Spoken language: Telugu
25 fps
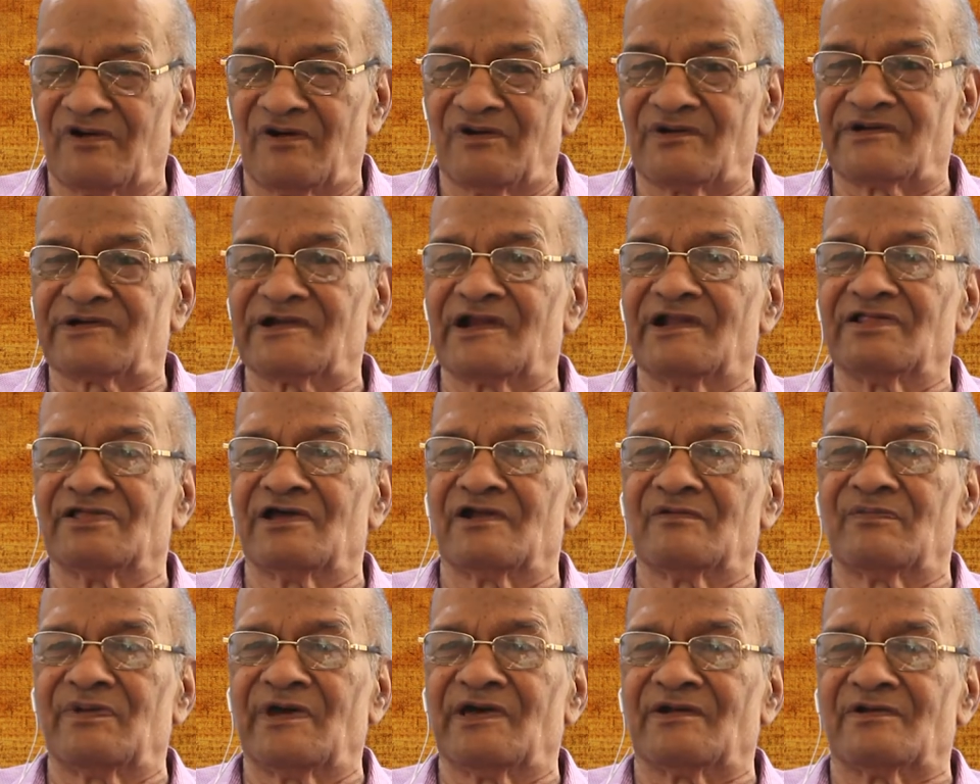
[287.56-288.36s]
గుట్ట అని
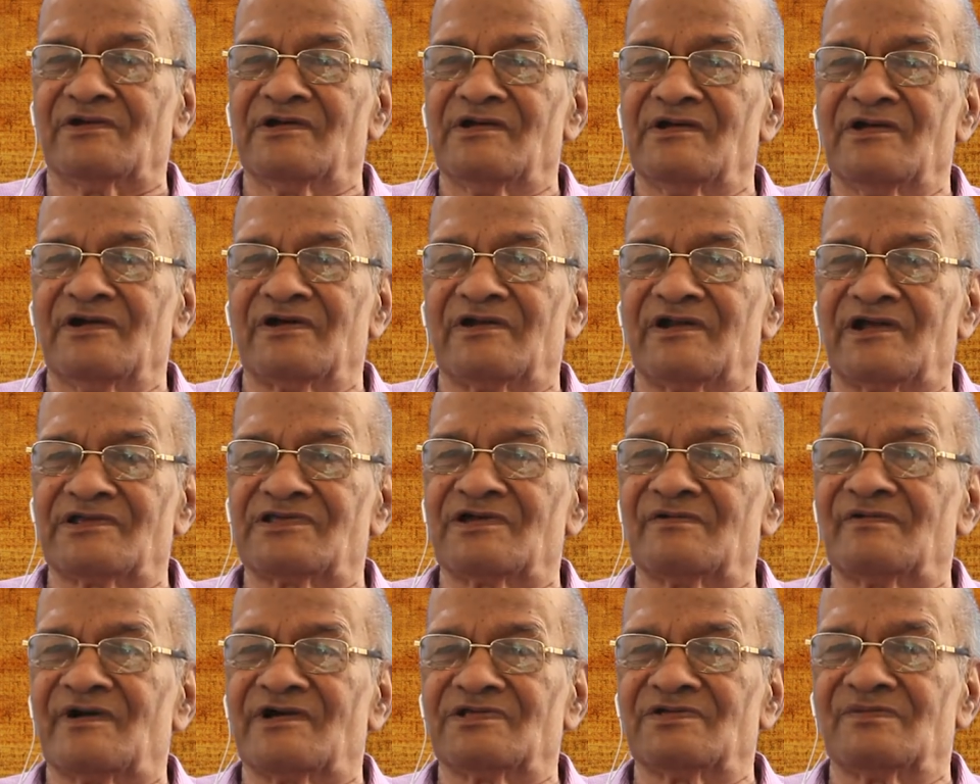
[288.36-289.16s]
దాని పేరు
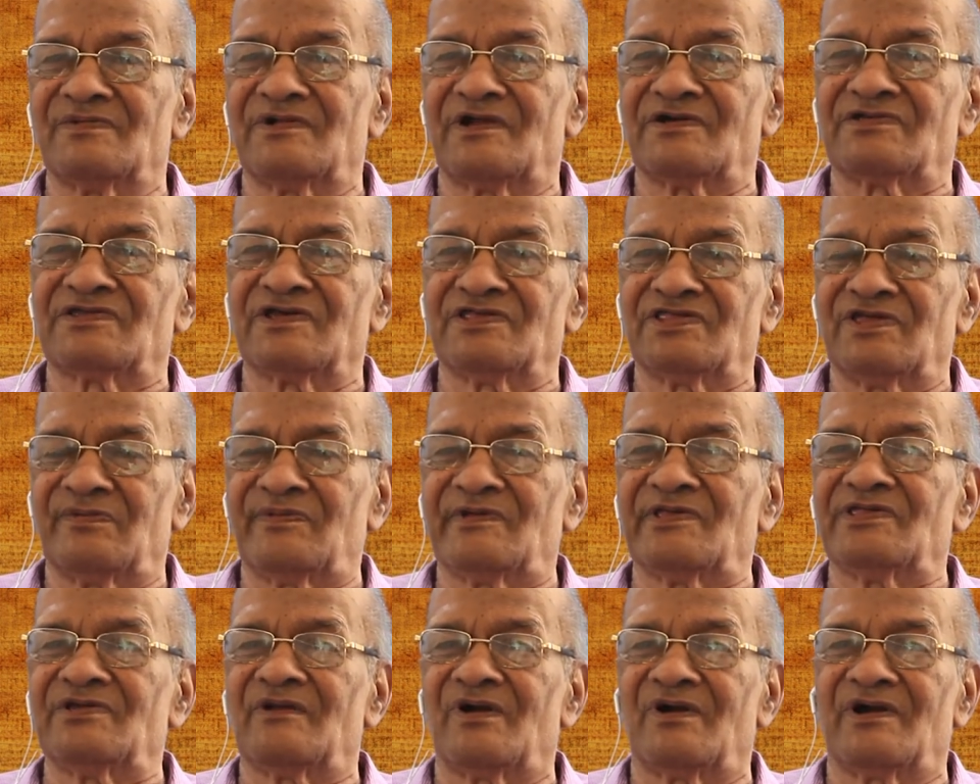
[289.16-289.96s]
రసవాదంలో సిద్ధి
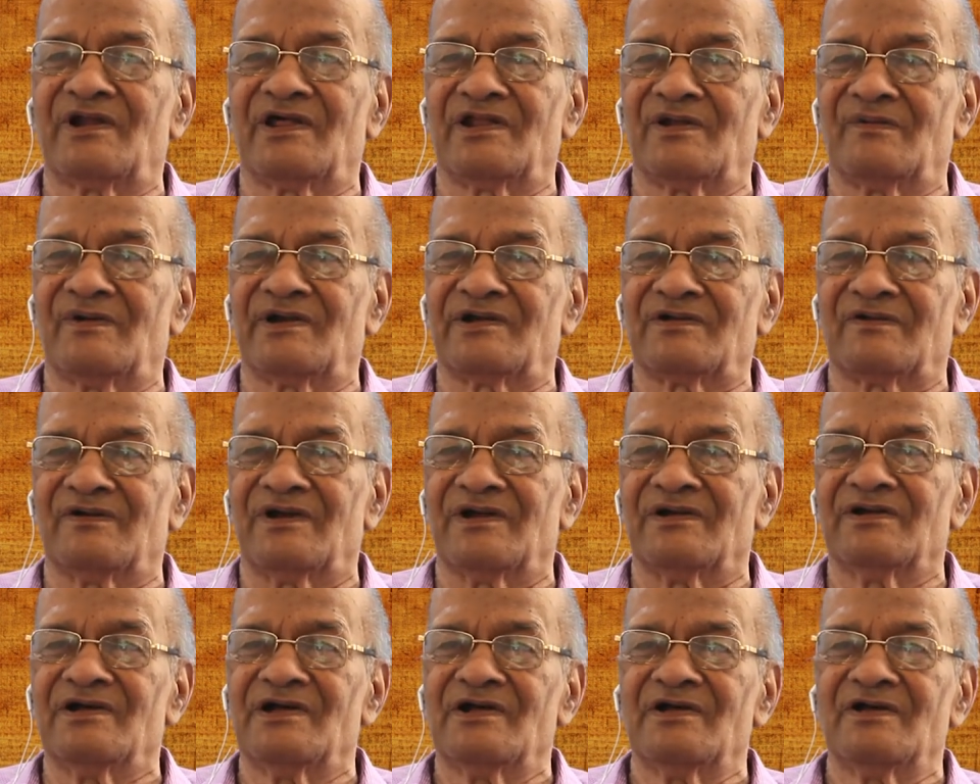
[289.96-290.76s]
పొందిన వాళ్ళు అనమాట
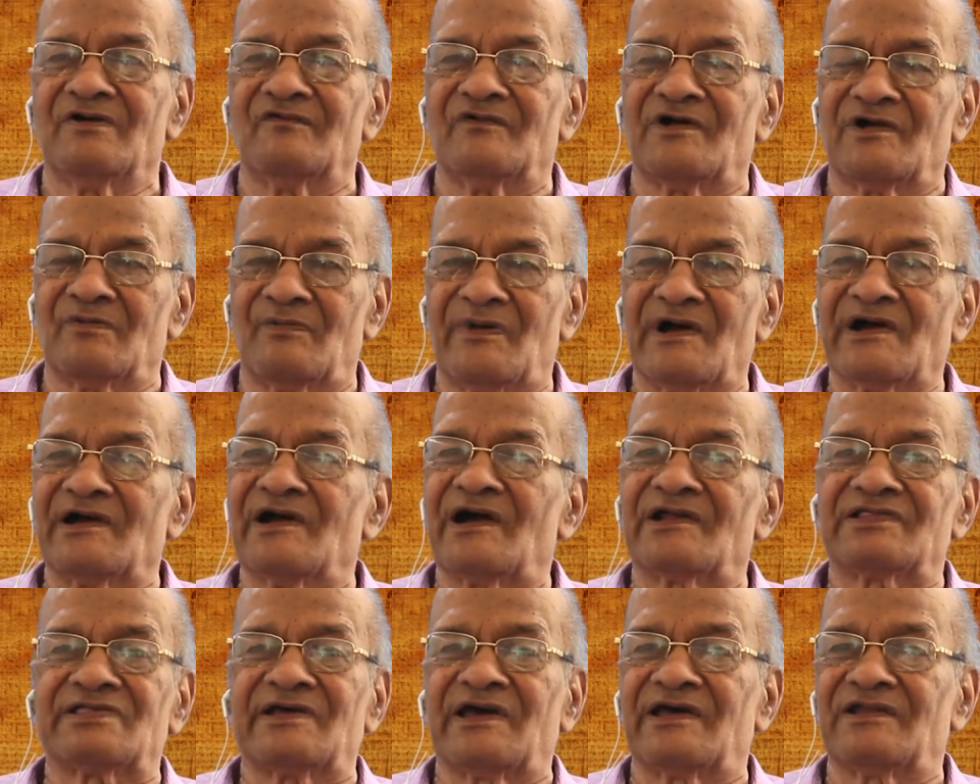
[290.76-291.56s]
వాళ్ళు వాళ్ళు
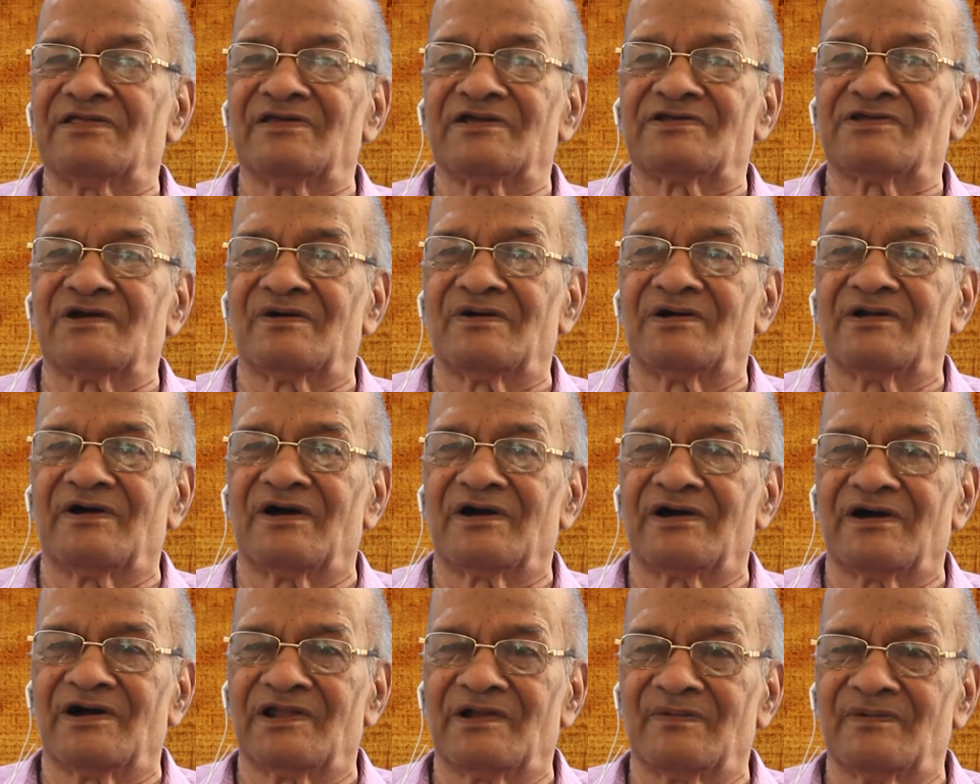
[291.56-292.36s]
బంగారు తయారు చేసేవాళ్ళు
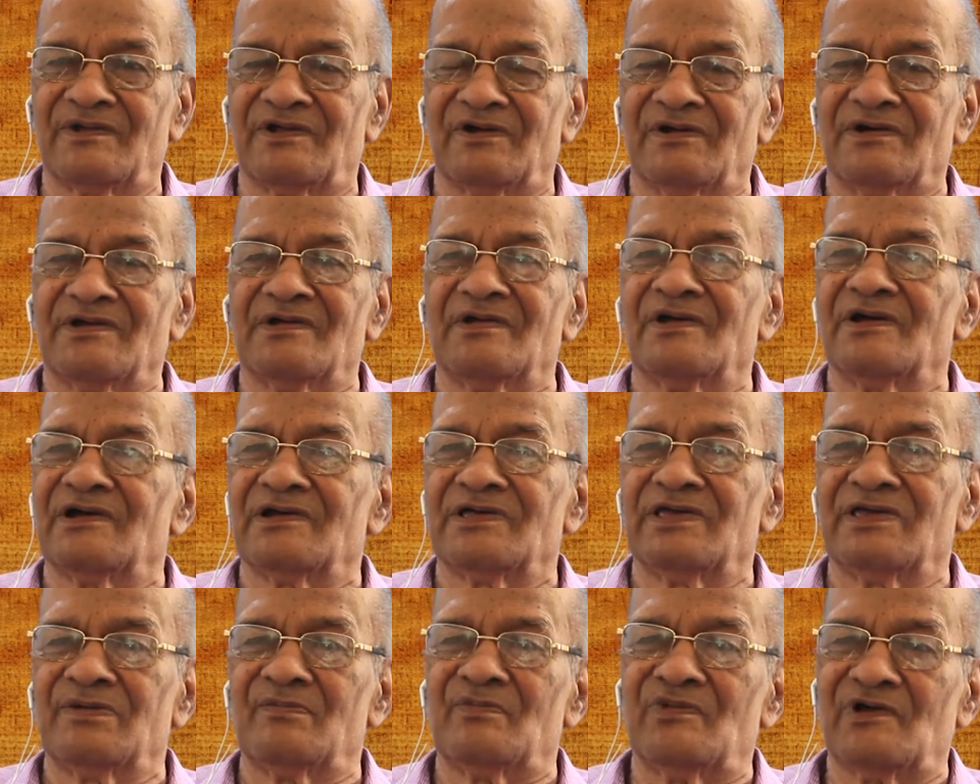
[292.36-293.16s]
ఆ కాలంలో
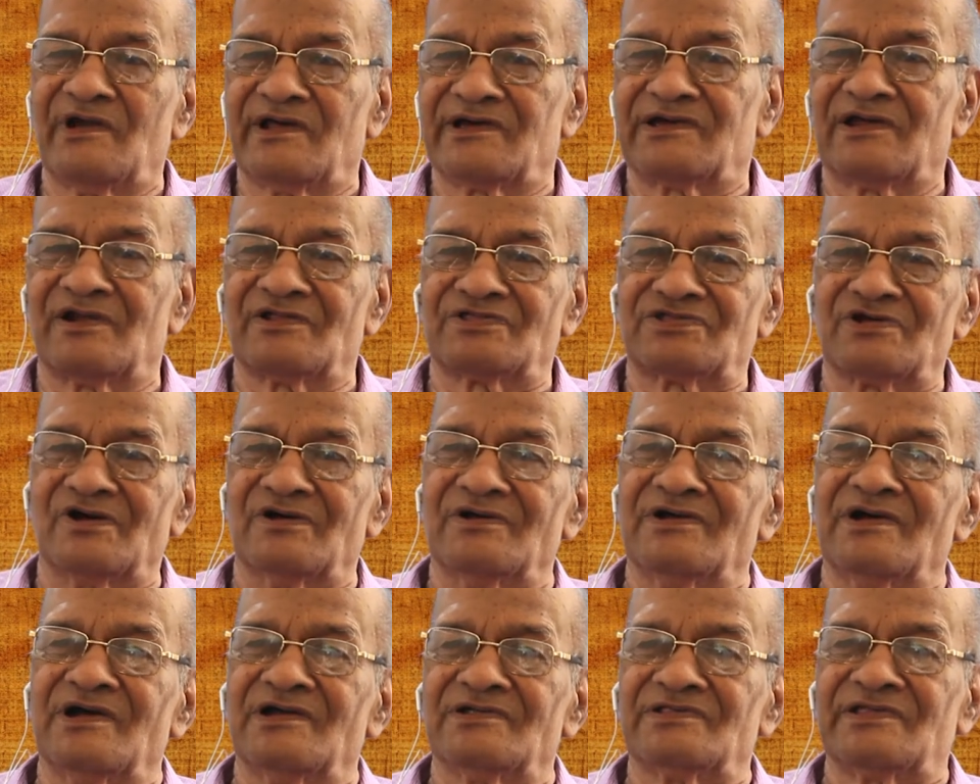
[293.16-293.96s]
ఈ మూలికలతో
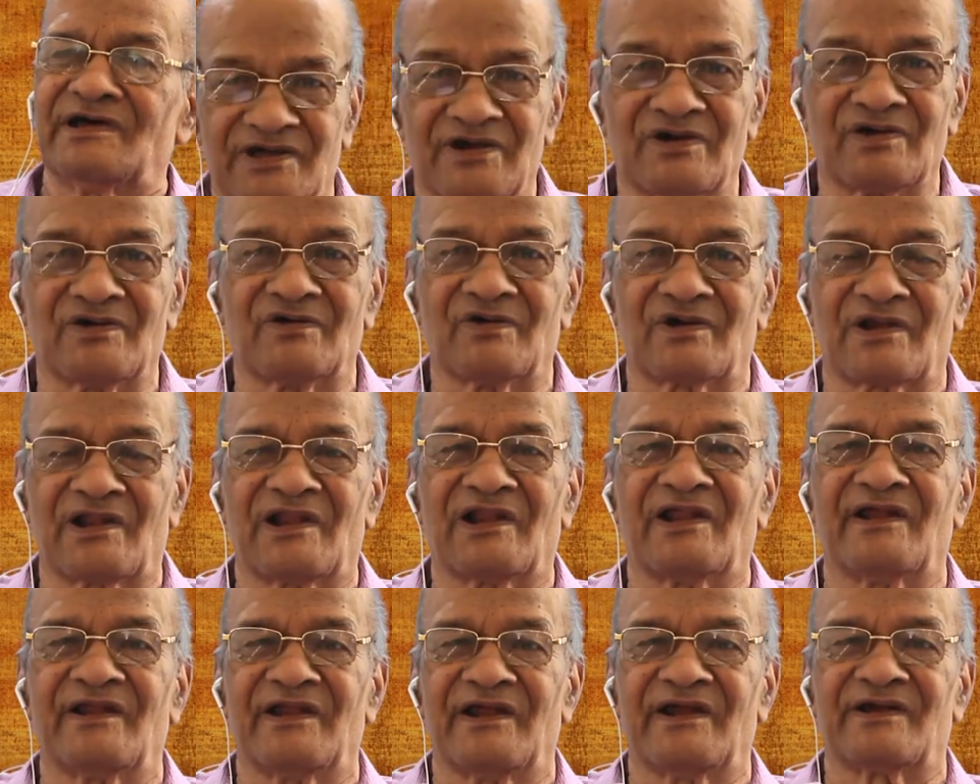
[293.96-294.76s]

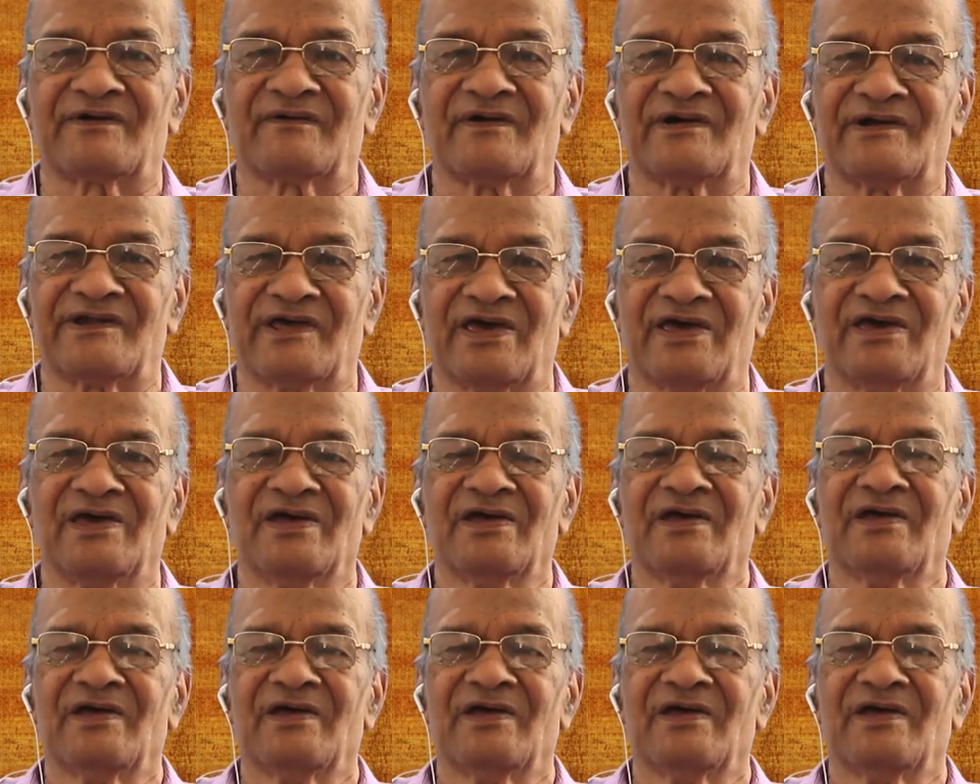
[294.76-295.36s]
తిరుక్కురలు అనేటువంటి